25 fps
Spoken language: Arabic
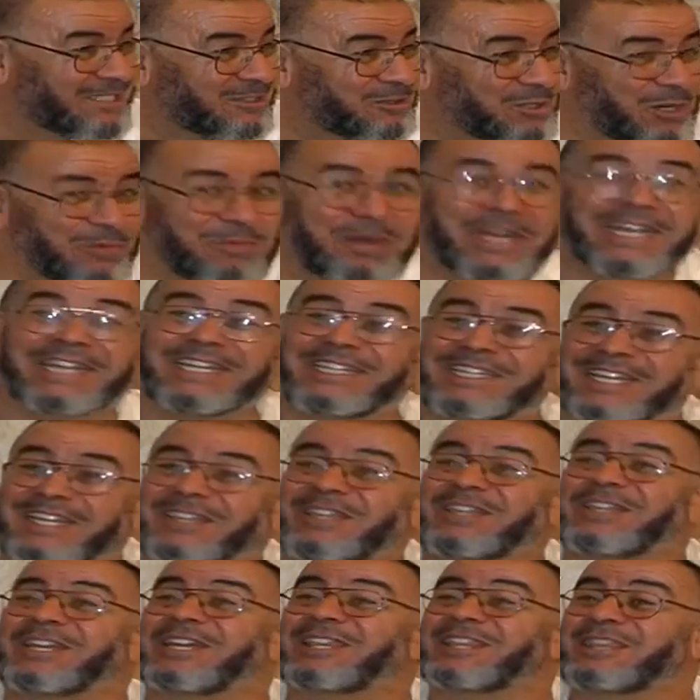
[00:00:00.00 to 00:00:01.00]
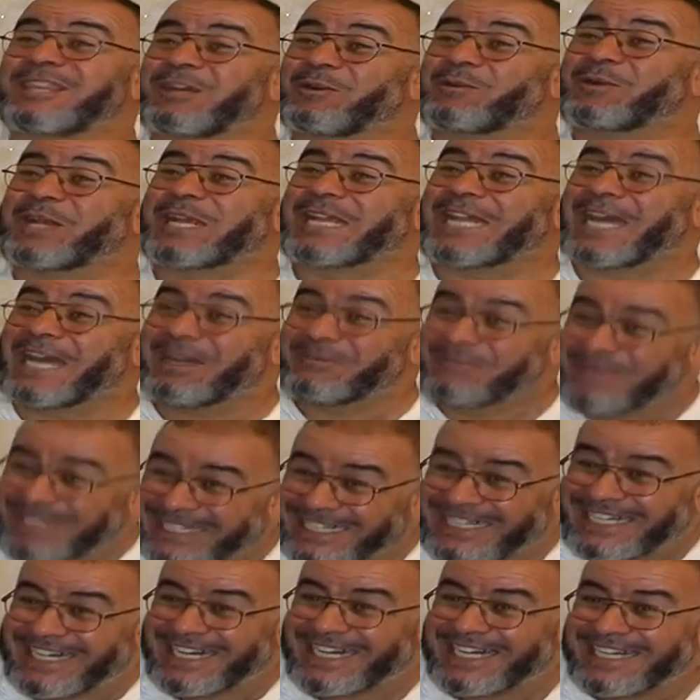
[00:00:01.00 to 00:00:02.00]
وبقيت هي الدوله
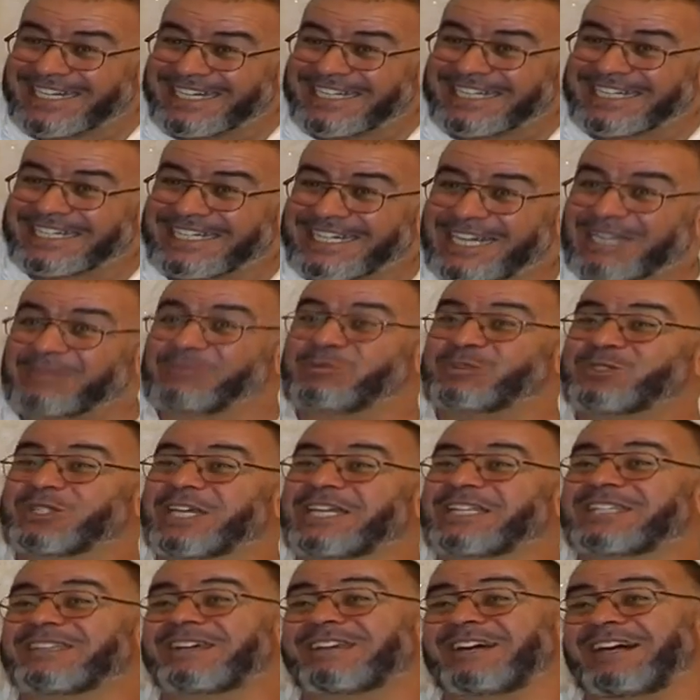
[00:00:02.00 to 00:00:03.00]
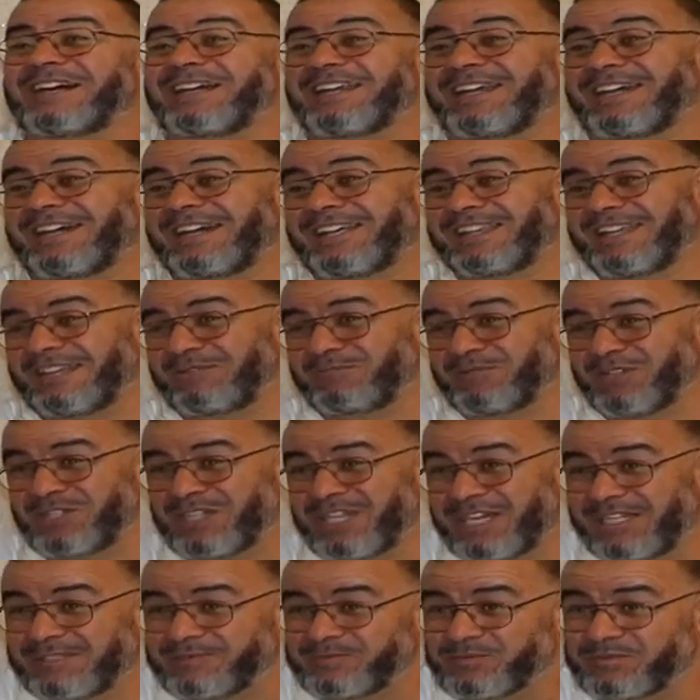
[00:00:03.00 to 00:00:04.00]
العميقه المسيطره على هذا
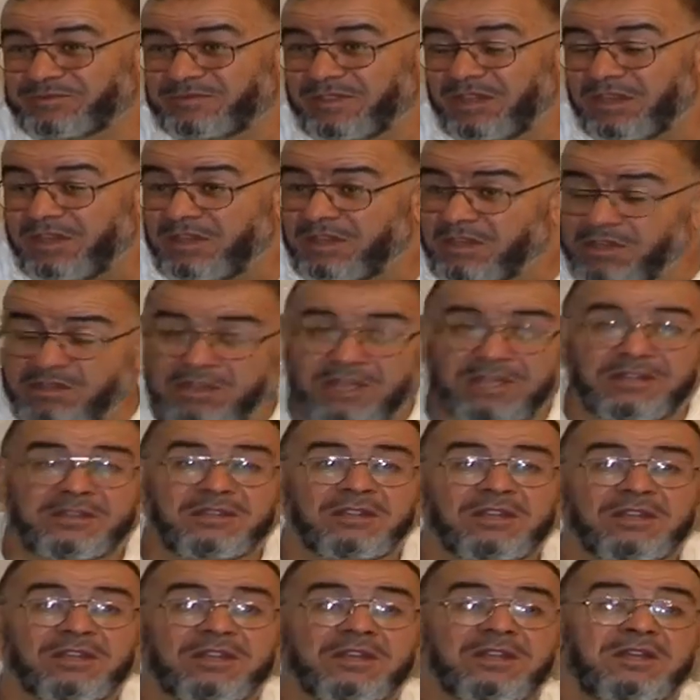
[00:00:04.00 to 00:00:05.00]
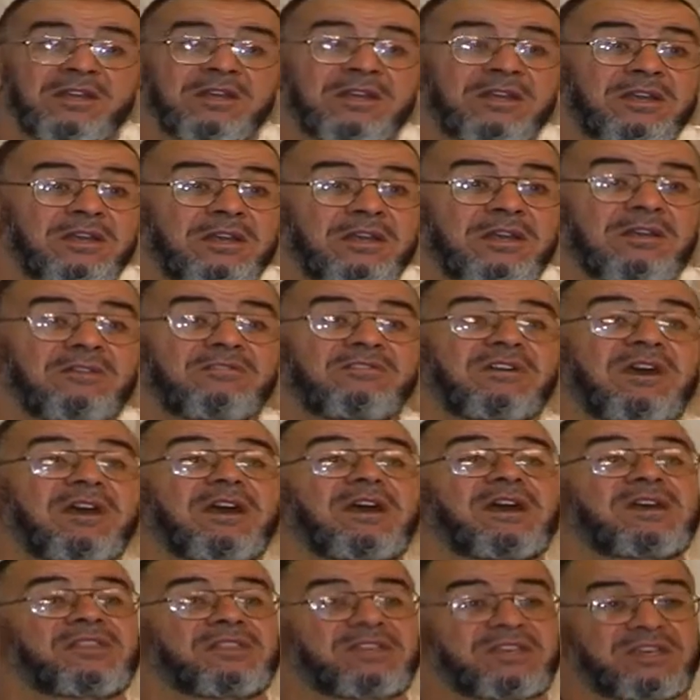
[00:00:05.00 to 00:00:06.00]
المجال اذا
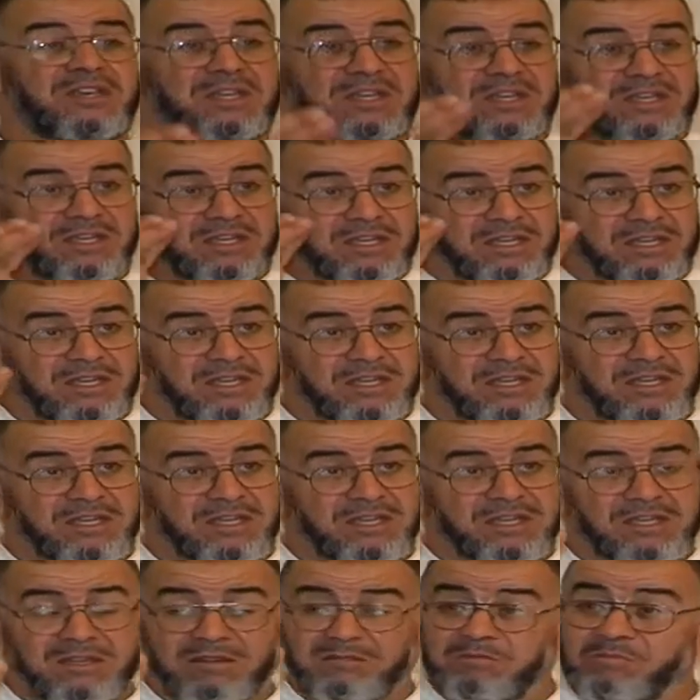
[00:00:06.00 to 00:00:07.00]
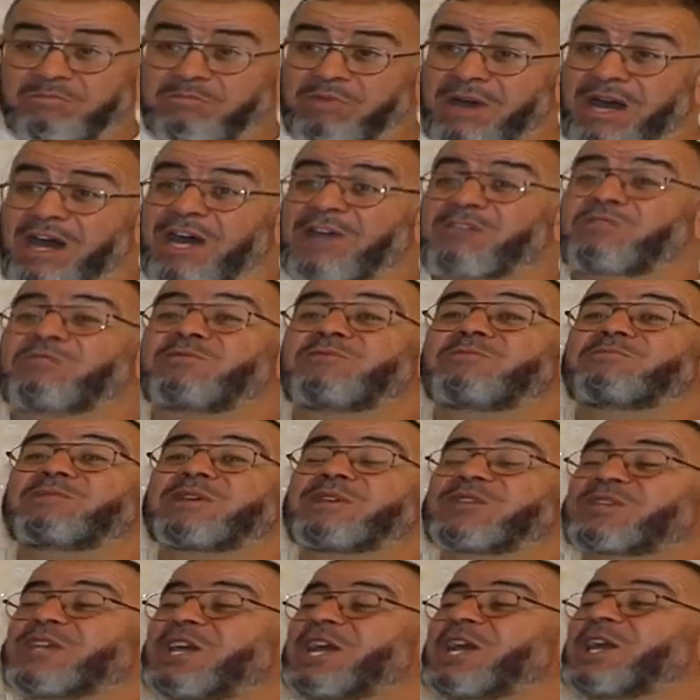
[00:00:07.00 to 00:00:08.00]
فهذه بعض
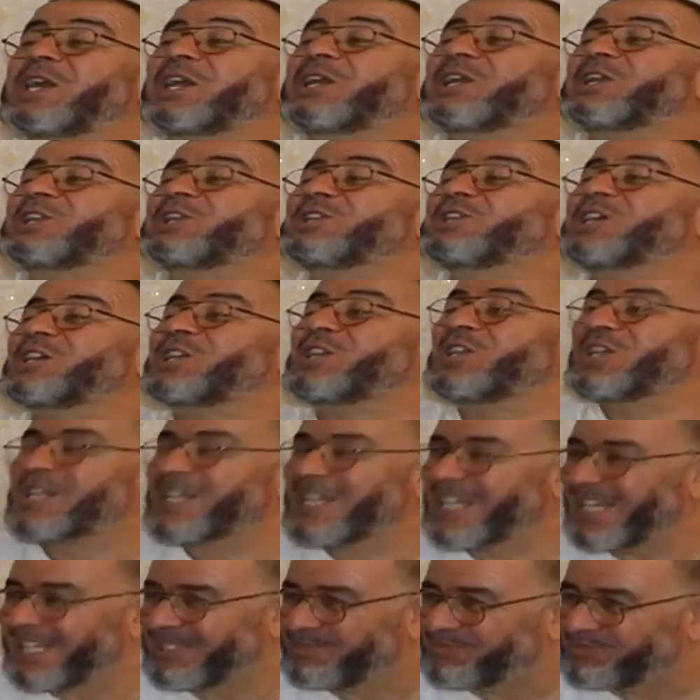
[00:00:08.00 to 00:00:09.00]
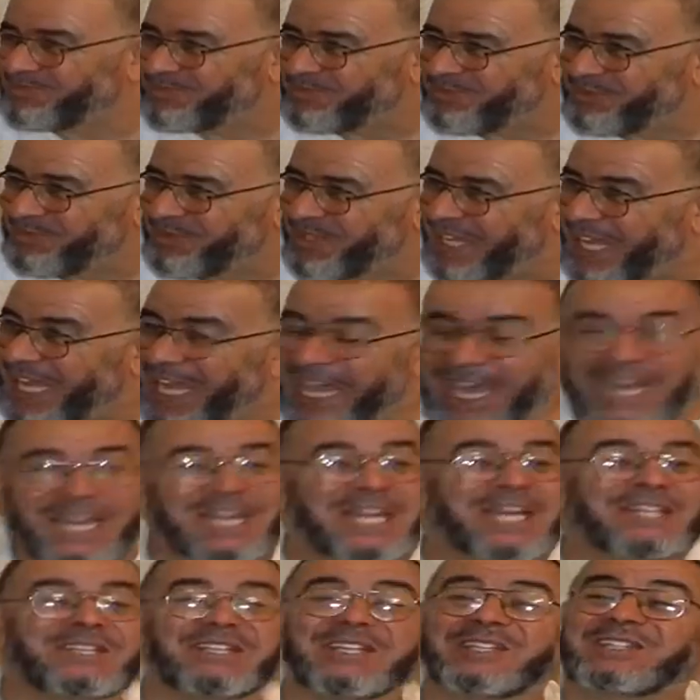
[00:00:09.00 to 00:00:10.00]
المسائل الجديده
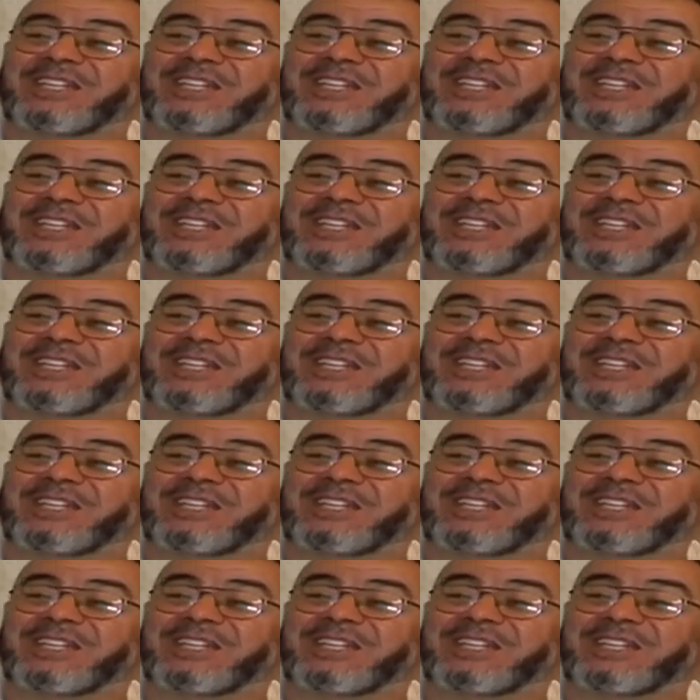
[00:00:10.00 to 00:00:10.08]
التي